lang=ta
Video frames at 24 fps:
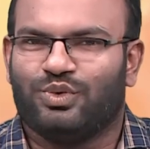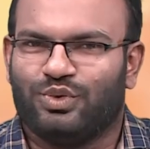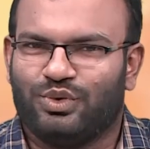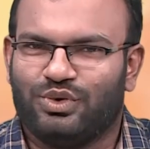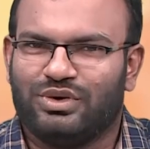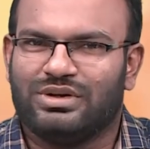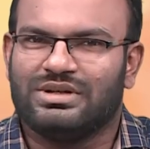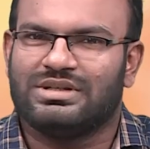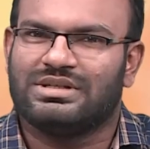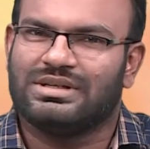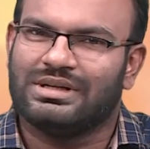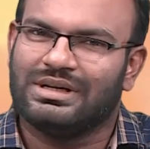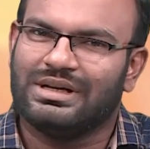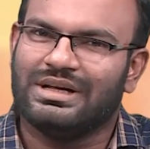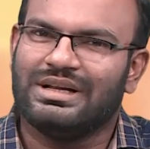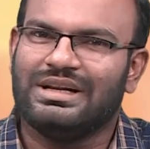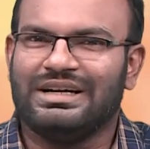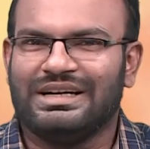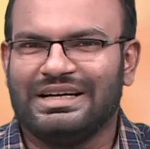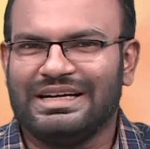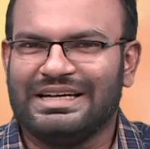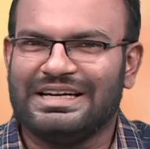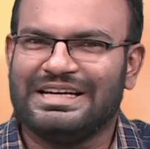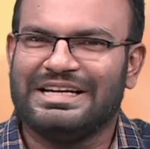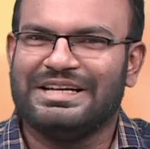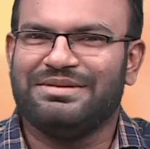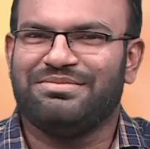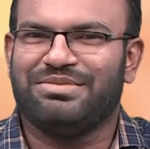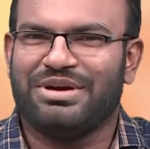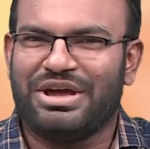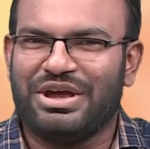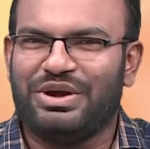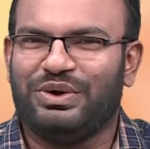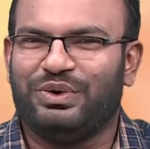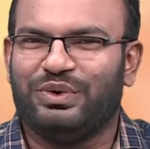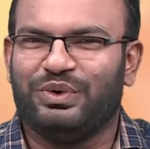ஒரு சிலருக்கு
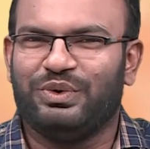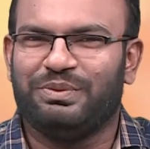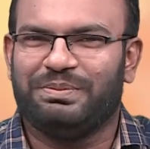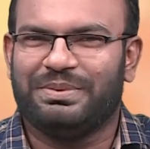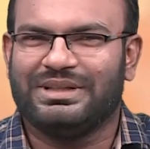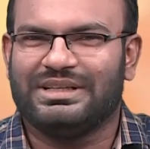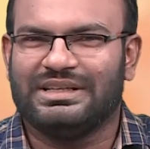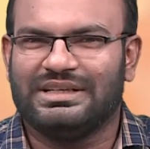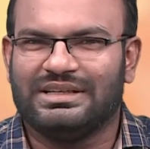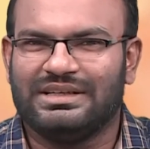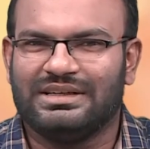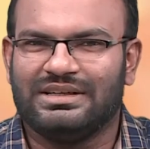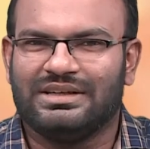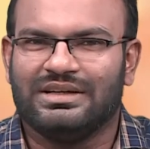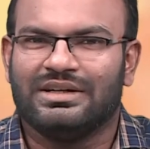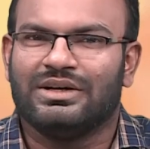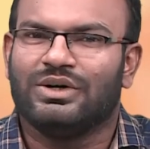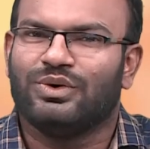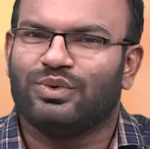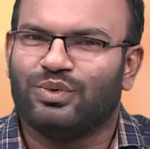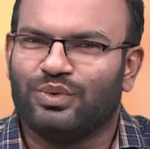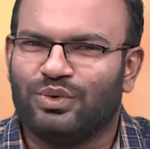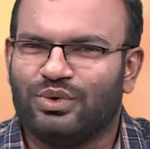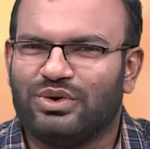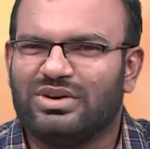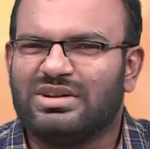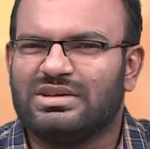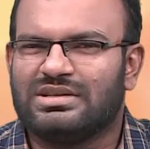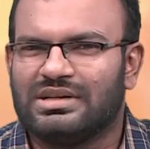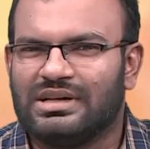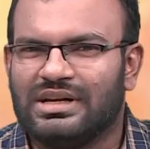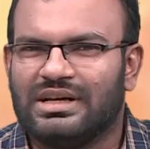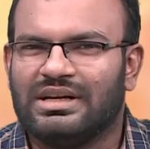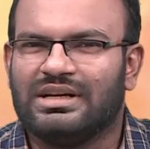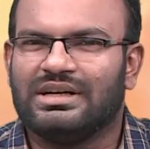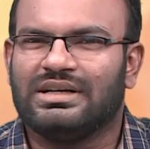இனிமையை கொடுப்பது ஒரு
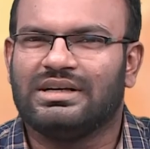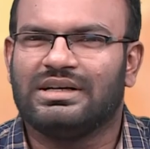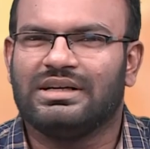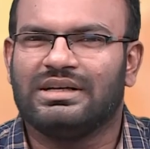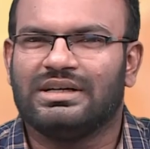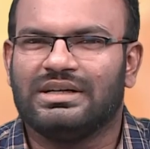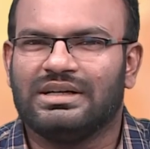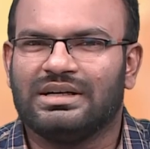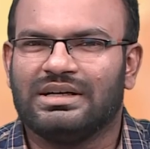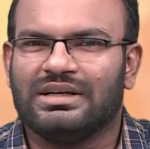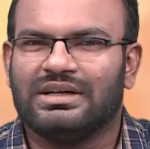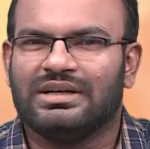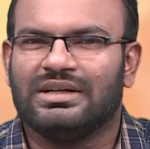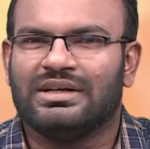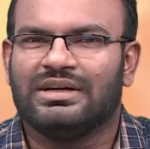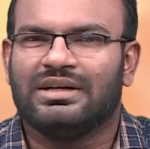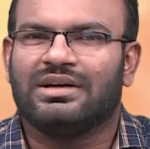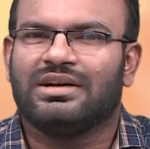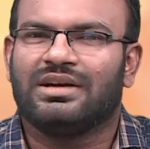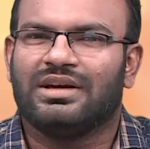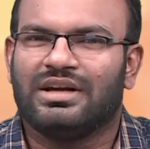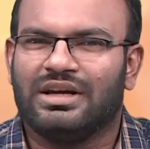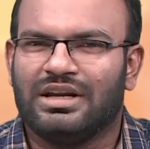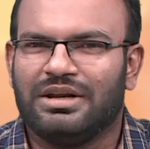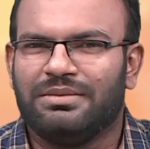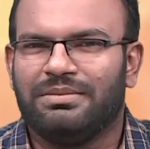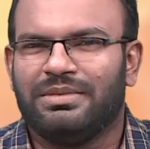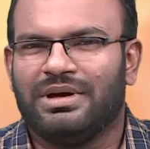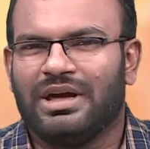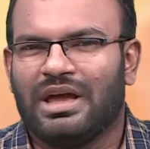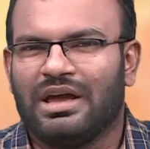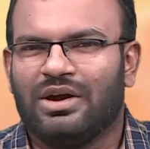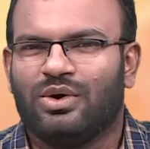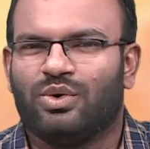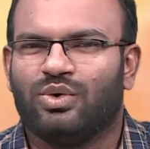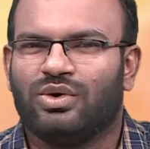சிலருக்கு
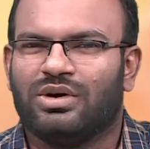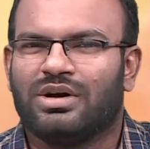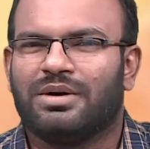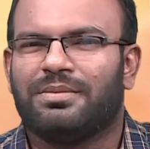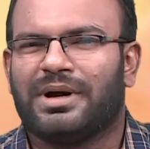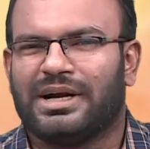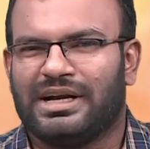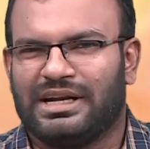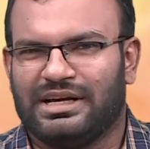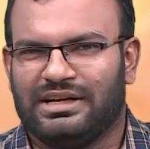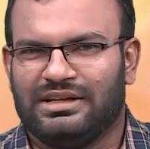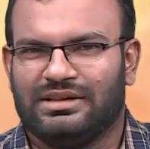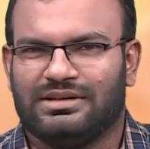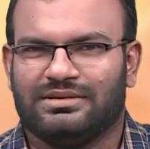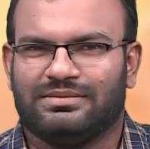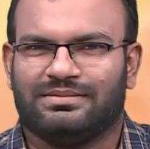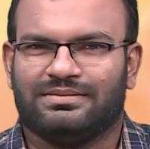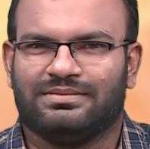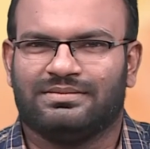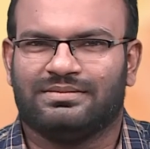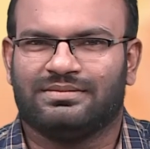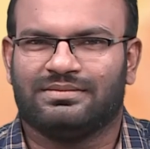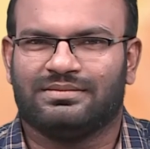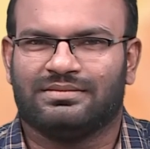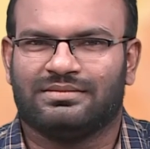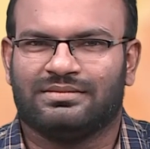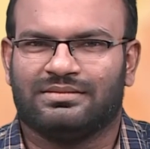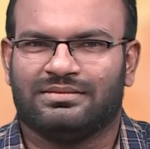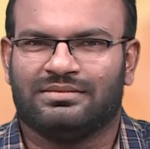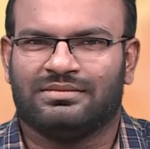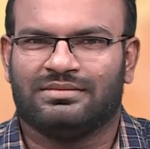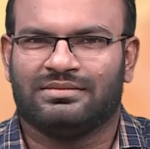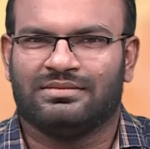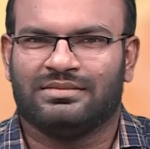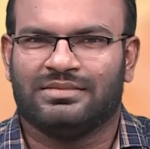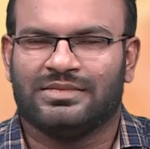இனிமையை கொடுக்க மாட்டேங்குது
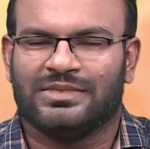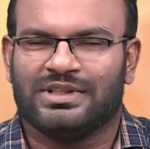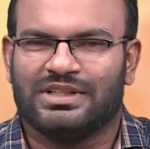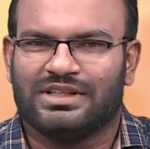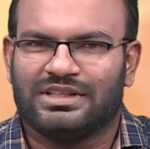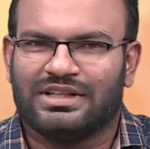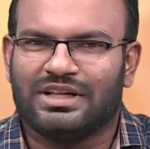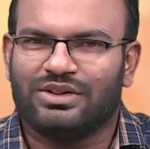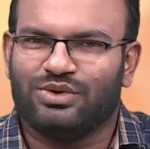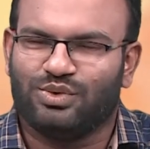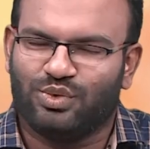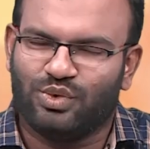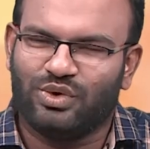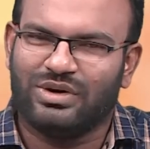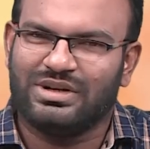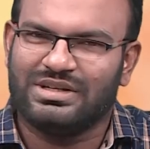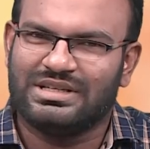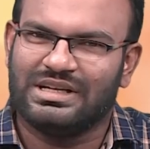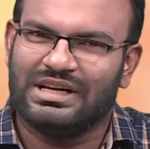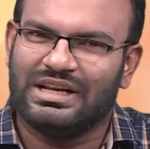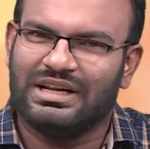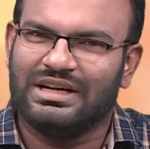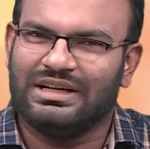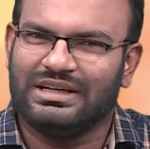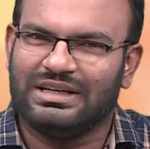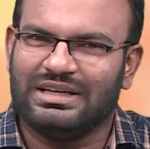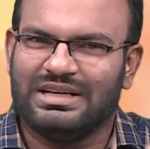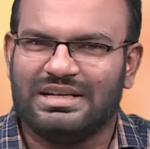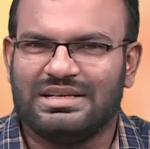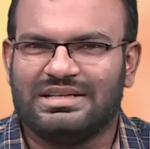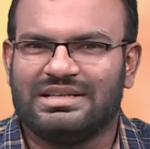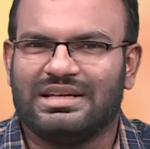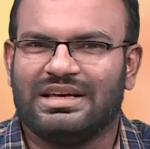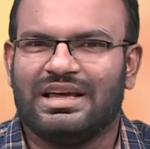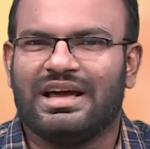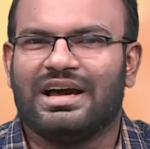அதாவது ஒரு சிலருக்கு
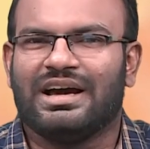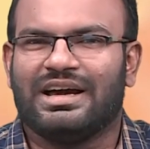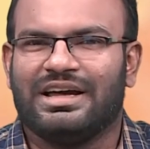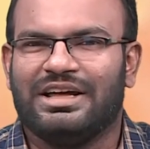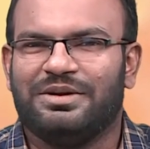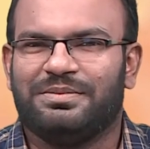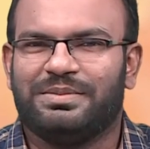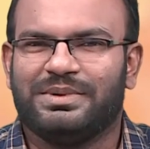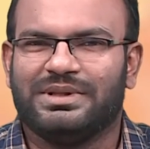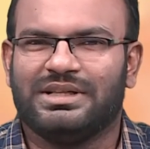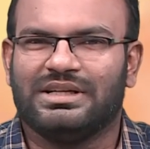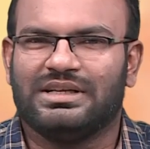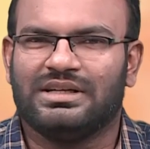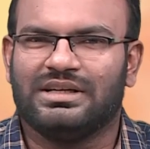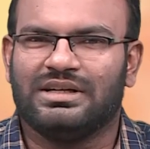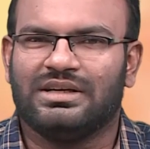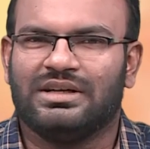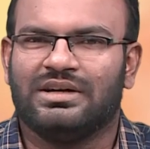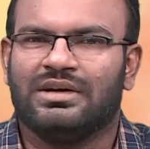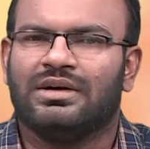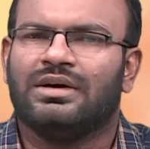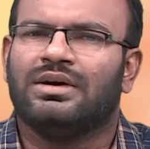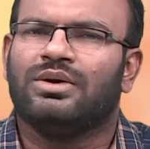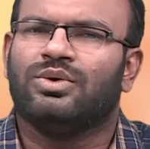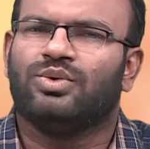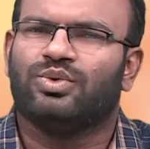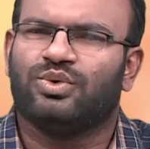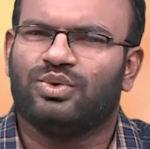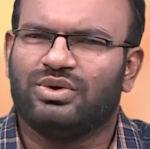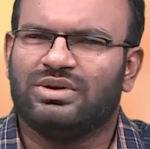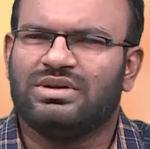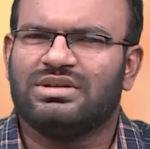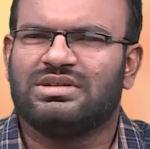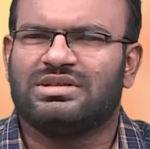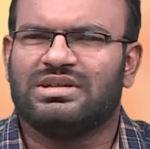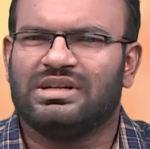இசையாக இருப்பது
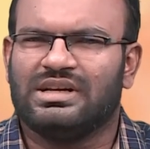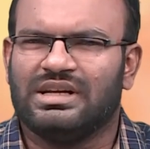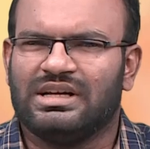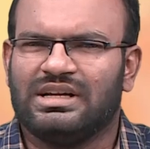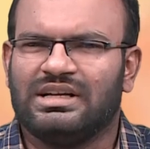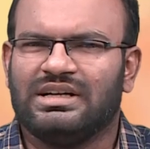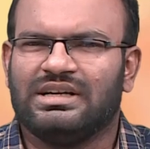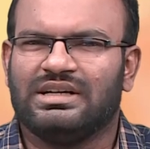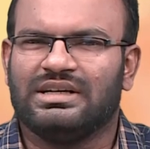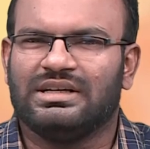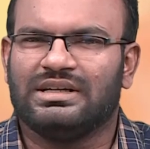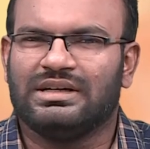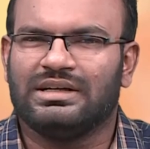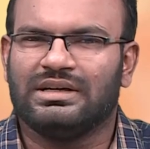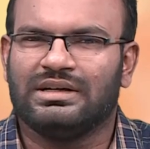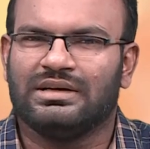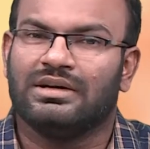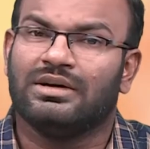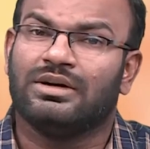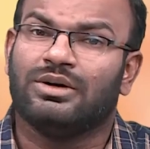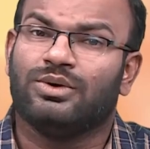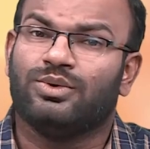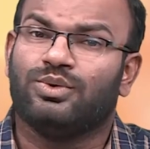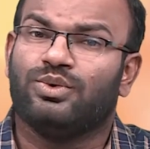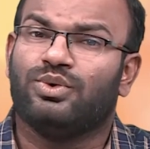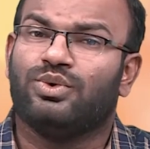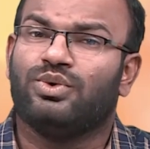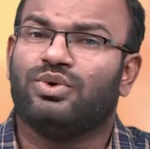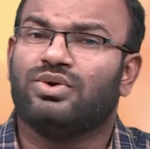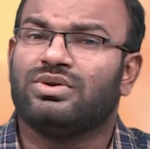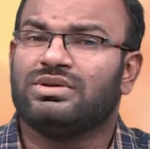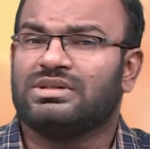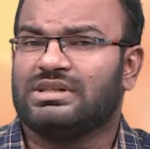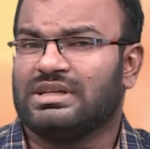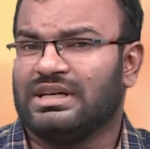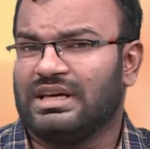ஒரு சிலருக்கு
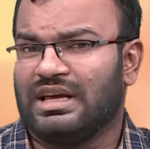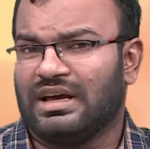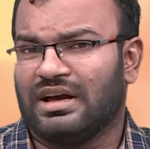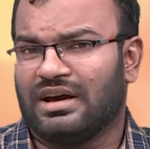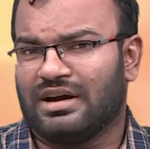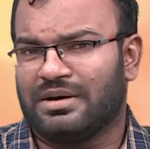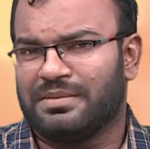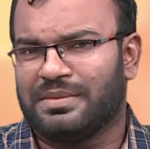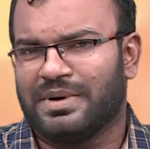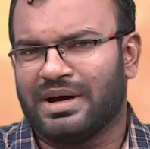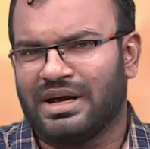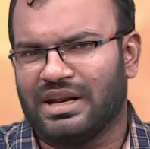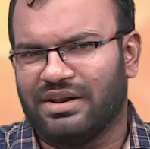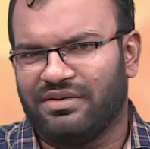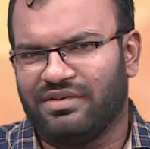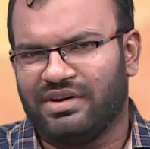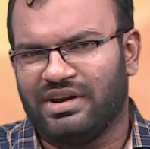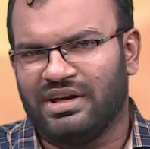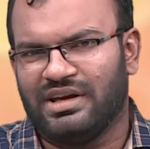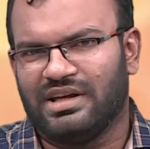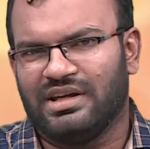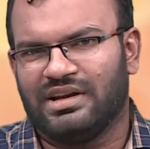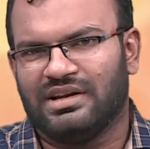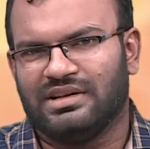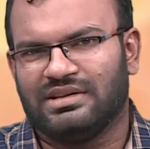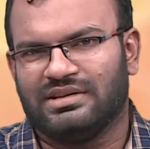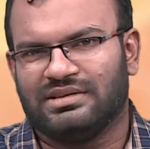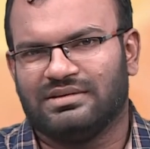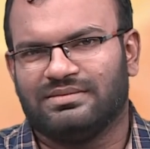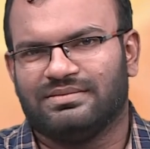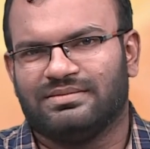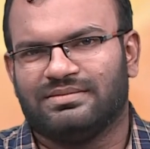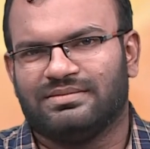ஓசையாக மாறிவிடுகிறது